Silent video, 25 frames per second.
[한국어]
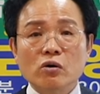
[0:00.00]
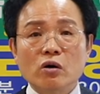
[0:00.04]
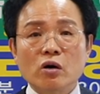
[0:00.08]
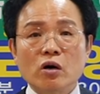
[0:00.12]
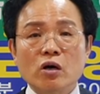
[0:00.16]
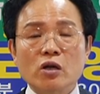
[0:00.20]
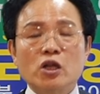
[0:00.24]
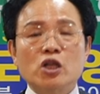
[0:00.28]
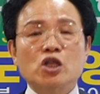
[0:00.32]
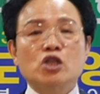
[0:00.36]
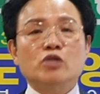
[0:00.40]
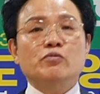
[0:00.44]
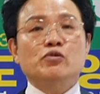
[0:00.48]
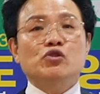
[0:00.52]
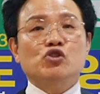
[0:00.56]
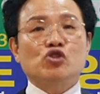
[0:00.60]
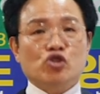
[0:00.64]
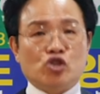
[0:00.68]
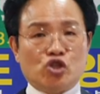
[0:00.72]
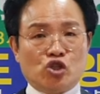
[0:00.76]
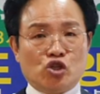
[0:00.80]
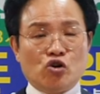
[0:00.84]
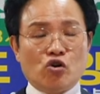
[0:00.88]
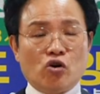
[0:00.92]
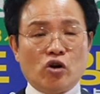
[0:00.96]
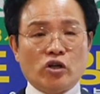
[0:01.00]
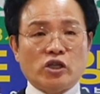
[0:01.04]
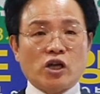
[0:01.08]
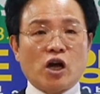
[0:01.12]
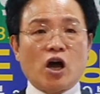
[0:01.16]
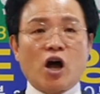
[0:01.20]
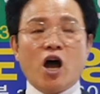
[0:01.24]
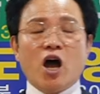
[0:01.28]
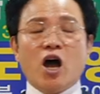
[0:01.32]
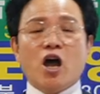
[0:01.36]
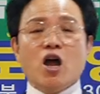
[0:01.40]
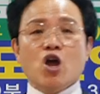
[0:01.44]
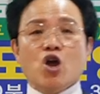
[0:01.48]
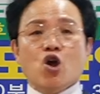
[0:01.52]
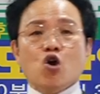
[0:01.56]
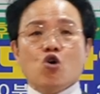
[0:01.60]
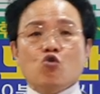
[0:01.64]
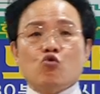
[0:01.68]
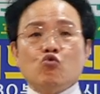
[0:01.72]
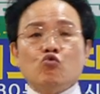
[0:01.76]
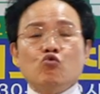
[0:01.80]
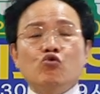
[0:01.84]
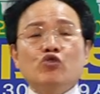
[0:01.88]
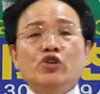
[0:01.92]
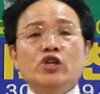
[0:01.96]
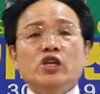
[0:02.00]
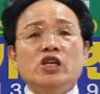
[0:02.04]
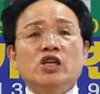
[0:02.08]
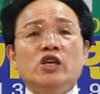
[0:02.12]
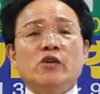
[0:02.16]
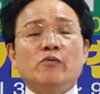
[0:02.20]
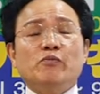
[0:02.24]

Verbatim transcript: 하나님이 쓰시는 거. 자, 우리